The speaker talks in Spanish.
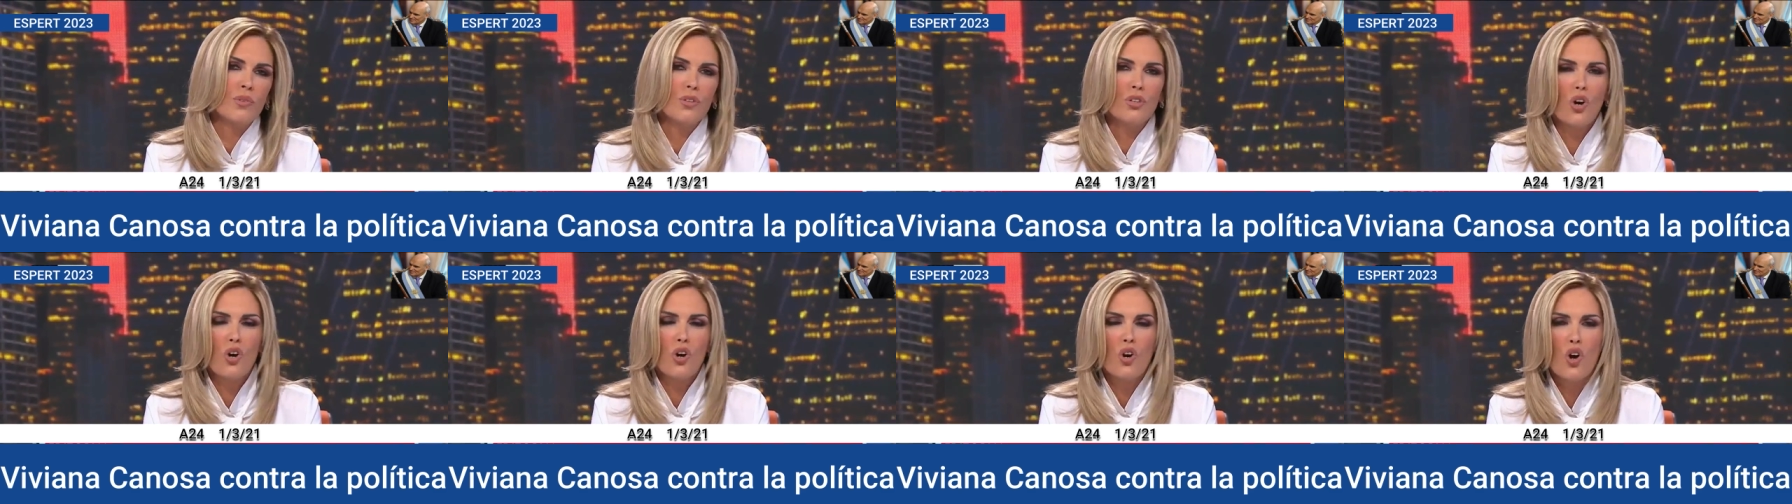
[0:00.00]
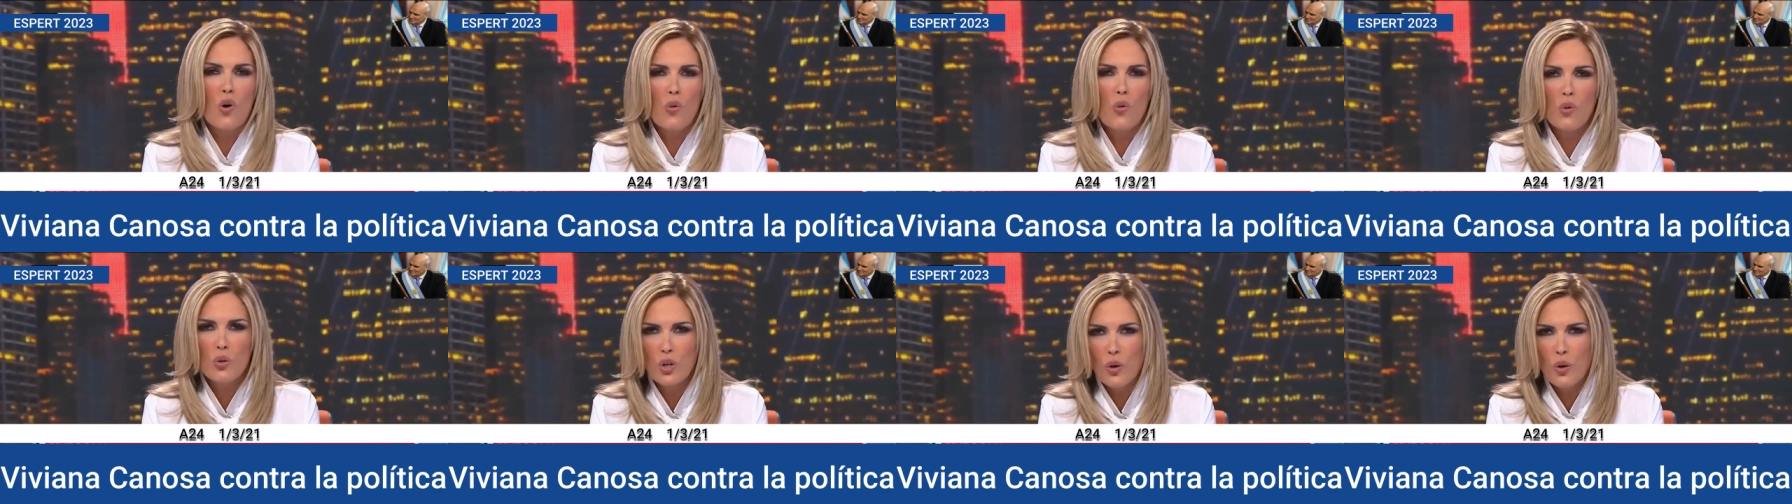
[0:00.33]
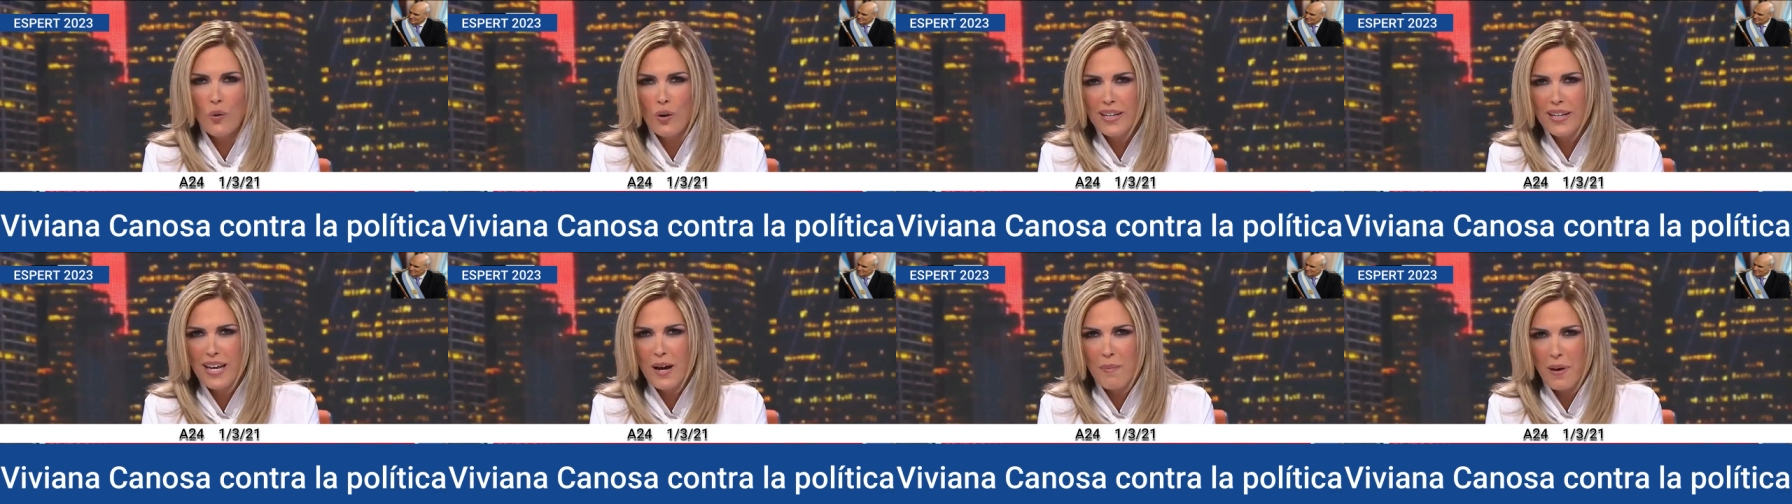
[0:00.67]
dolou todo
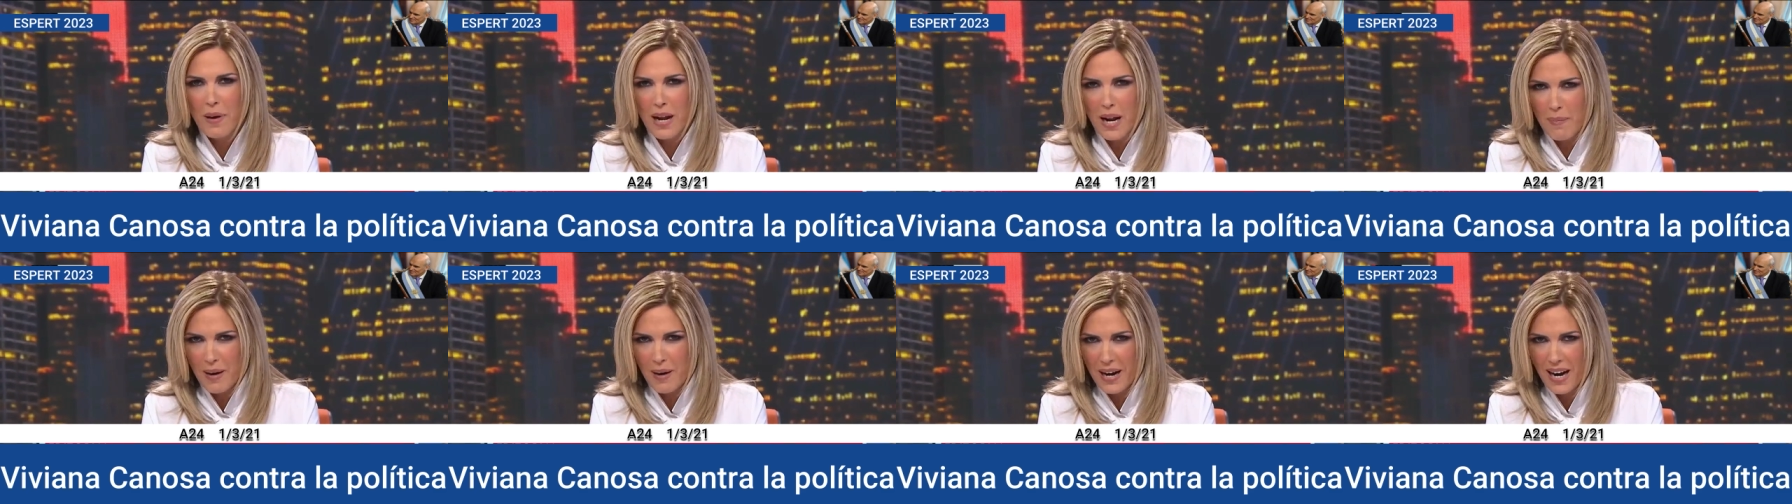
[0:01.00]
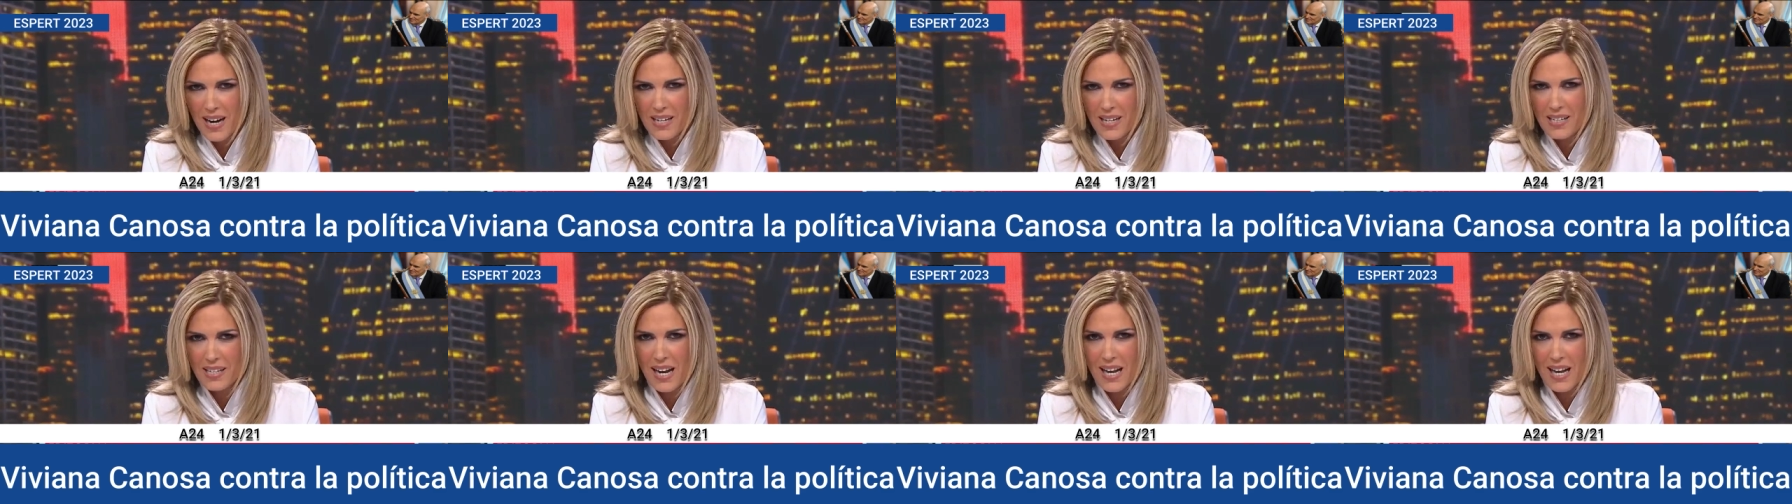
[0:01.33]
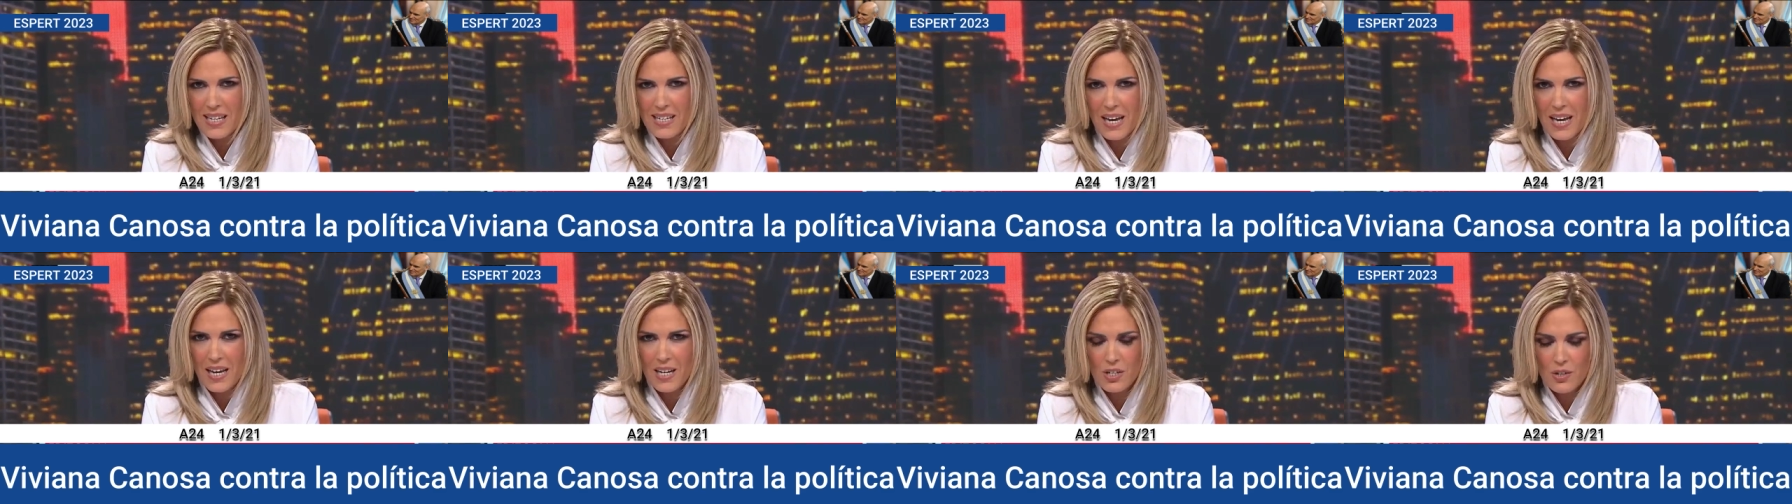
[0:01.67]
el día para
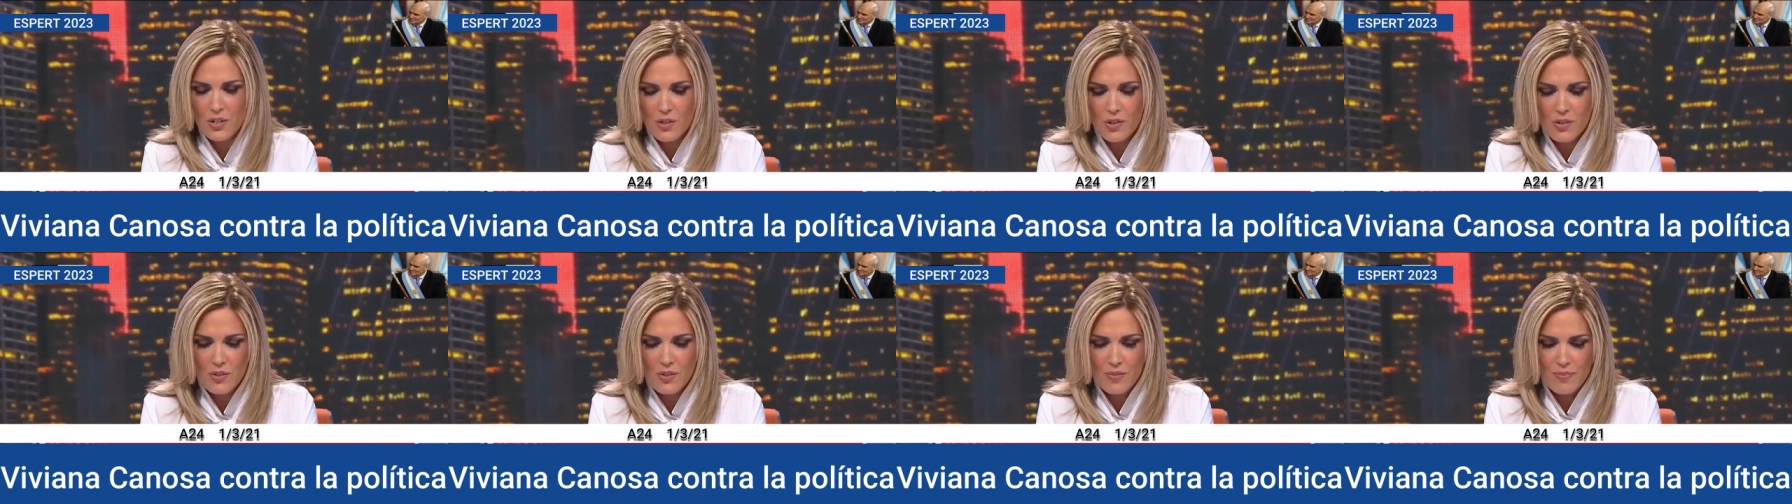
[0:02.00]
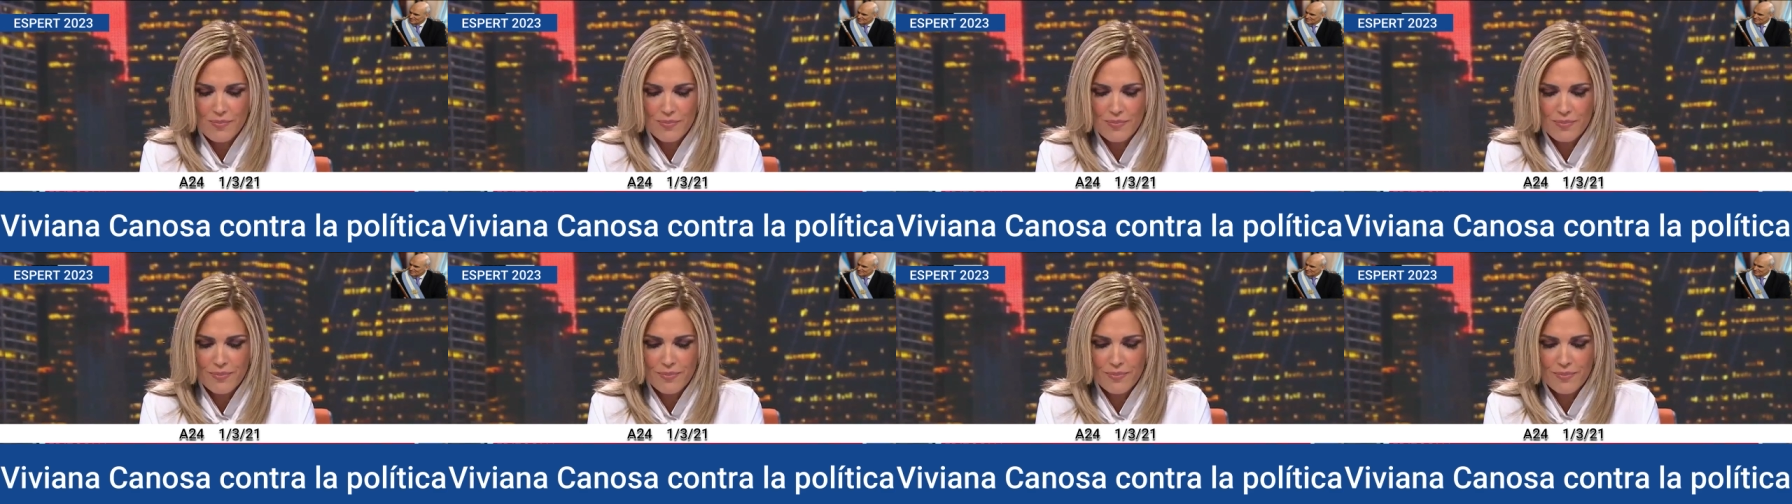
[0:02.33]
pagárselas a ellos.